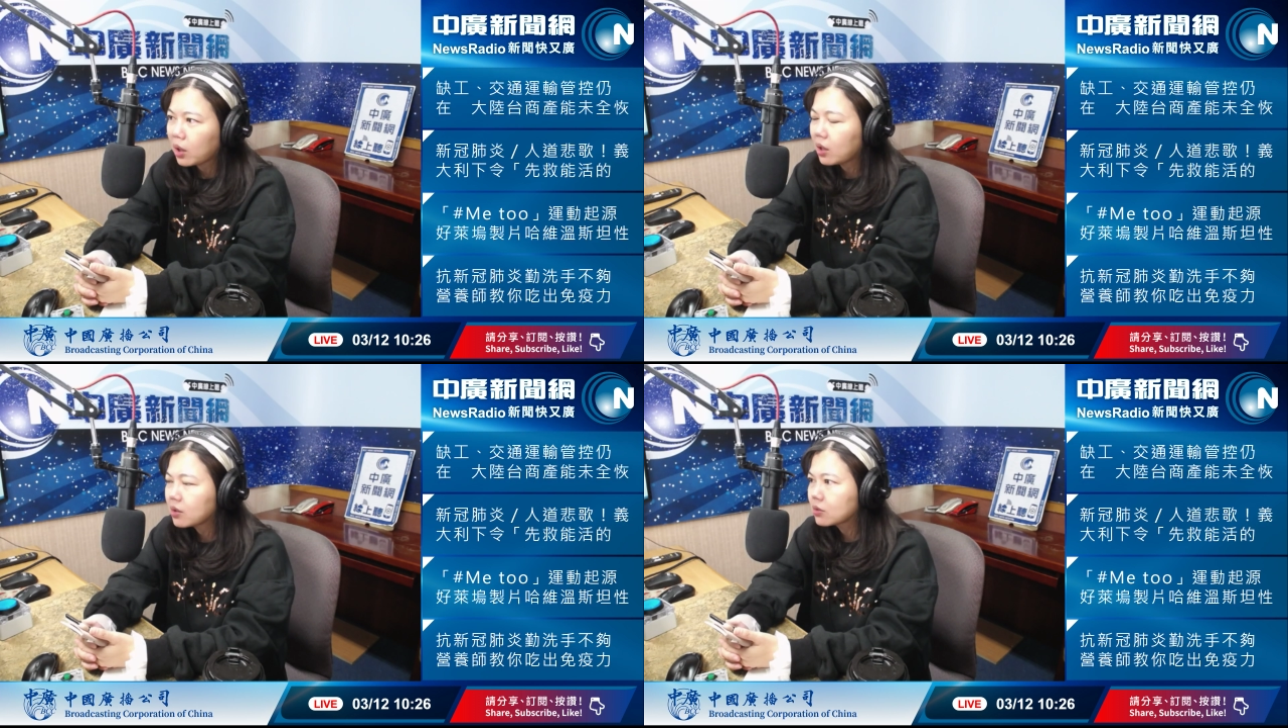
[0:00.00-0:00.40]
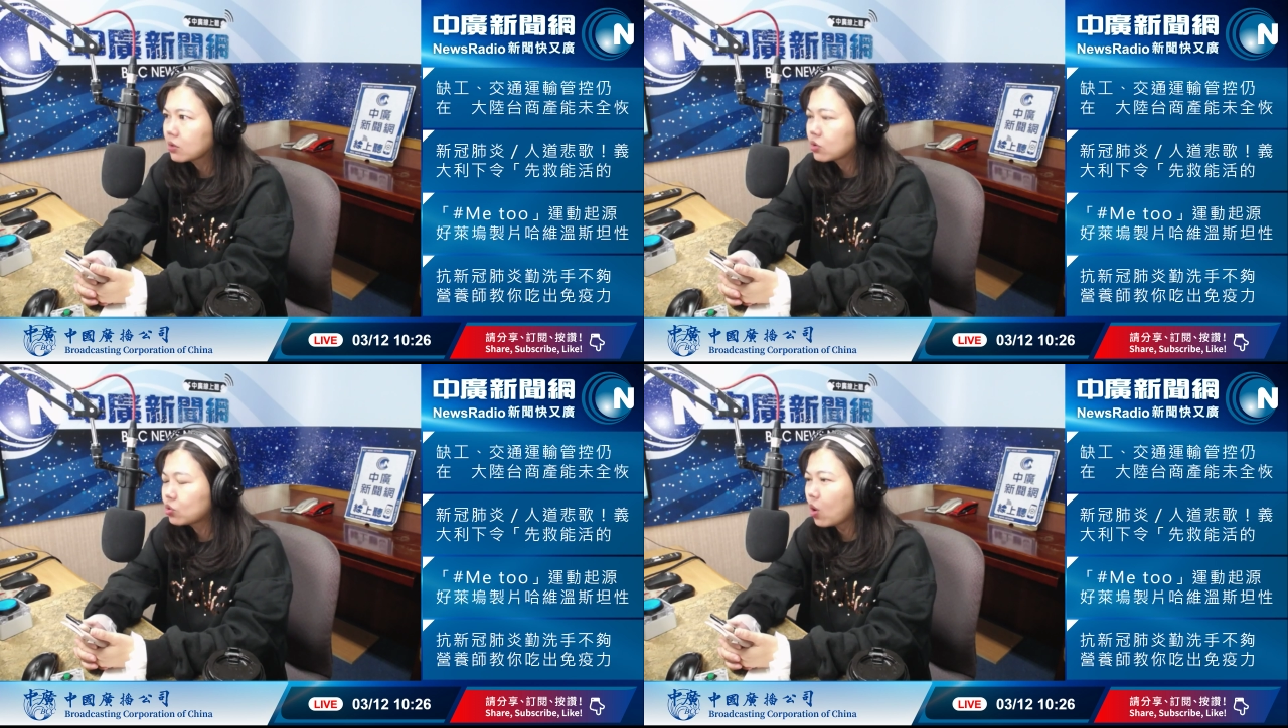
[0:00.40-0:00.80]
好像
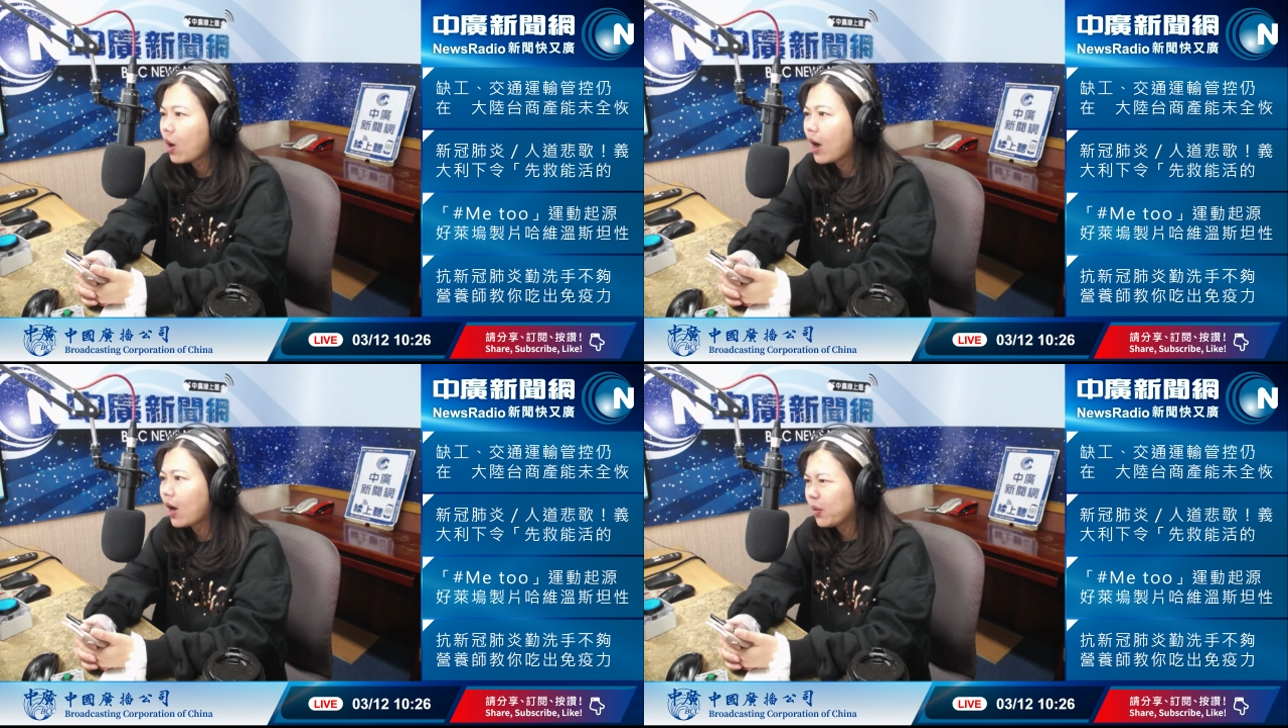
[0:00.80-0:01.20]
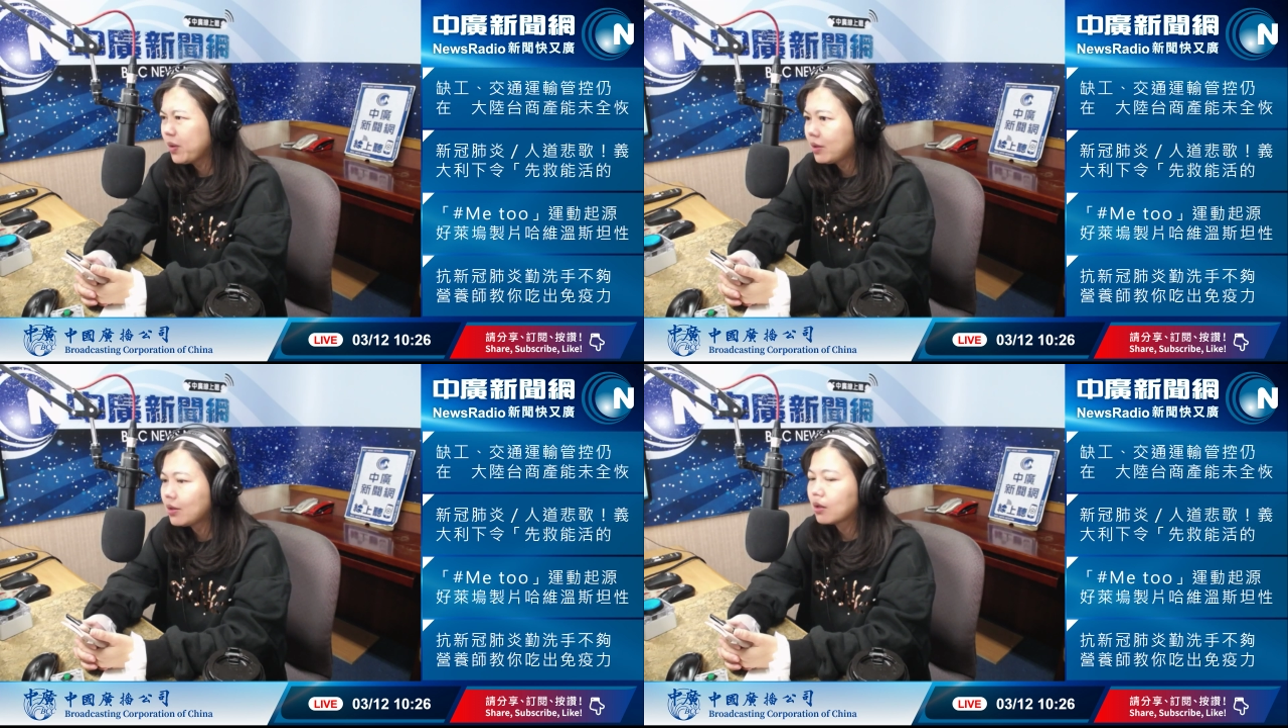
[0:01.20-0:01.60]
状况好
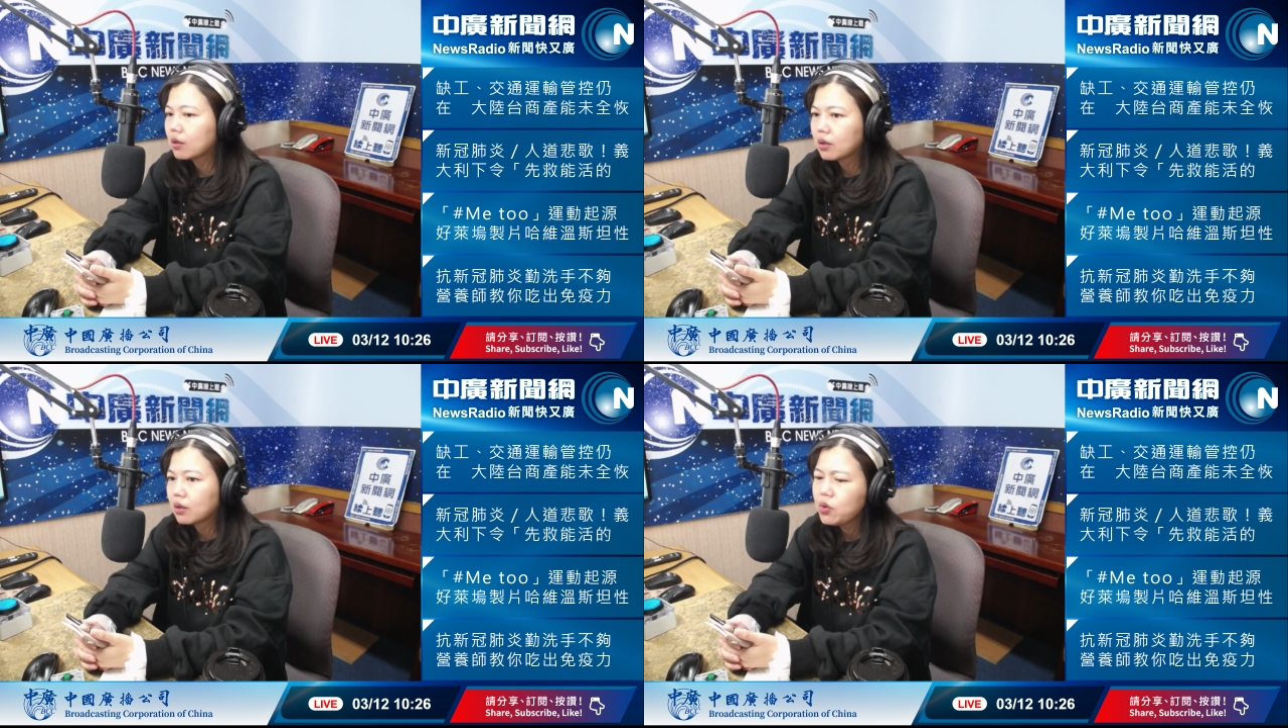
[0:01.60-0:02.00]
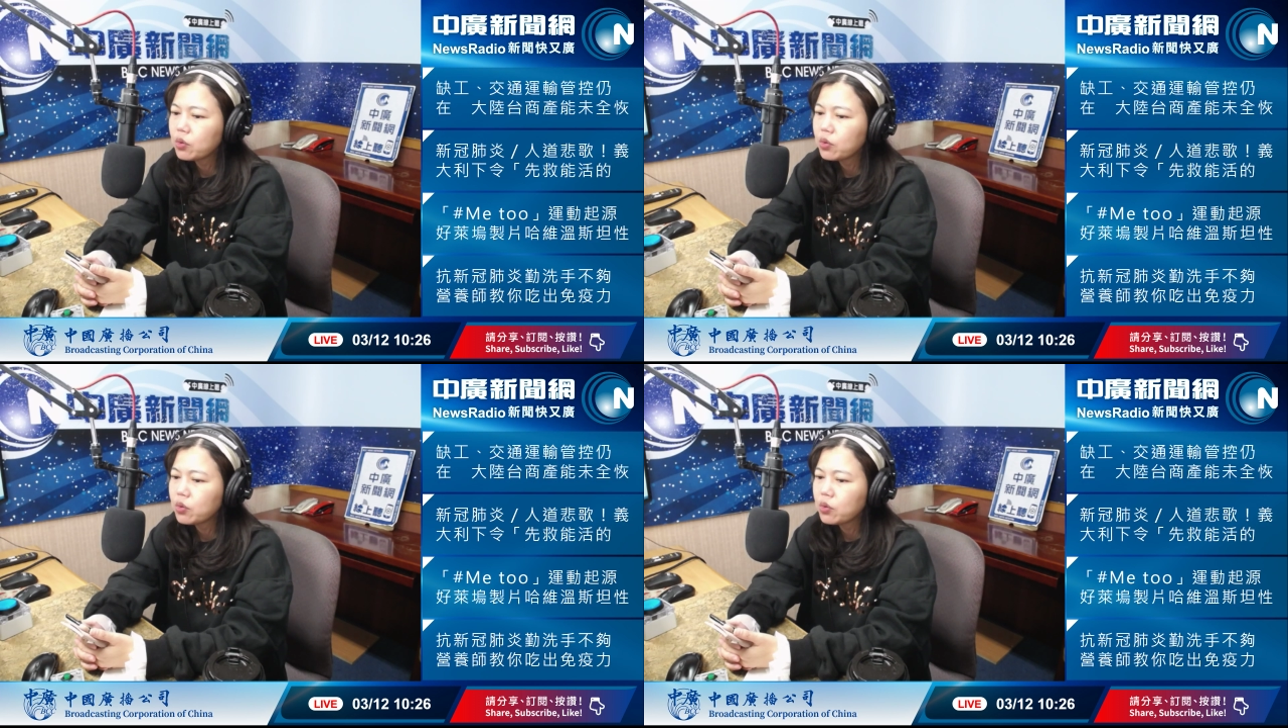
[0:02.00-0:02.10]
一点了啊！